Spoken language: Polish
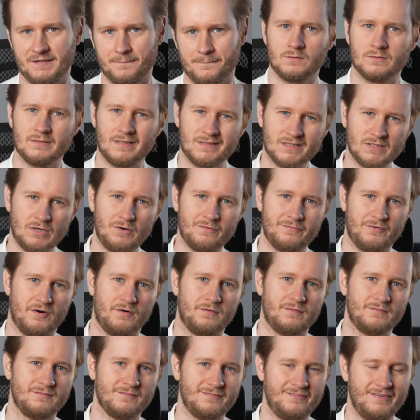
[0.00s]

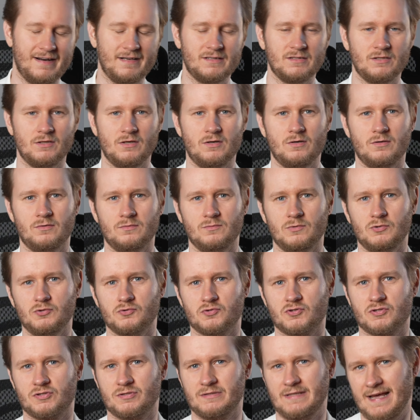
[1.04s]
Dodatkowo, warto
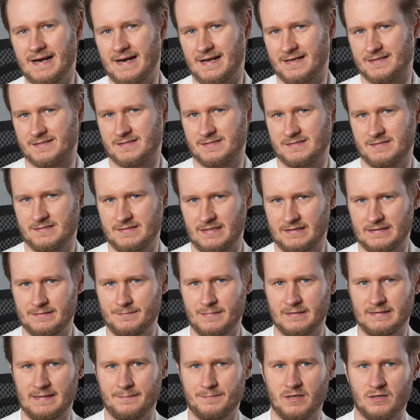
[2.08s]
już teraz na tym
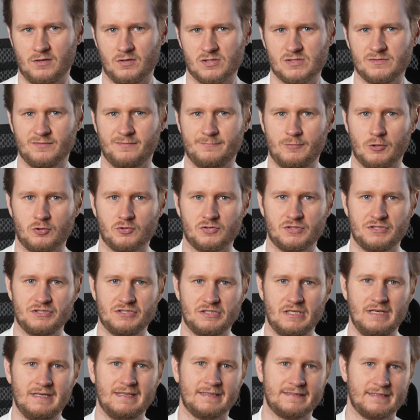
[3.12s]
etapie rozmów poruszyć
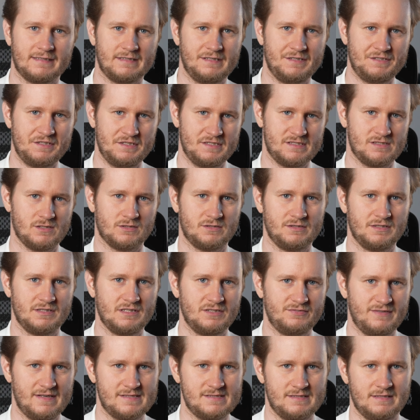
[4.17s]
kilka takich istotnych
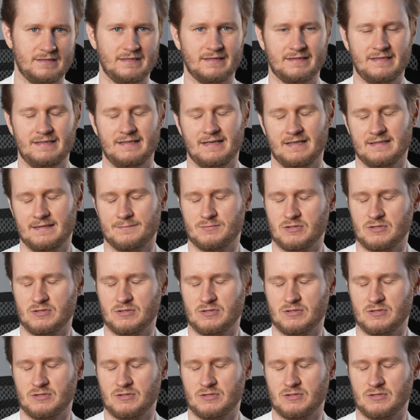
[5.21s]
kwestii, takich jak na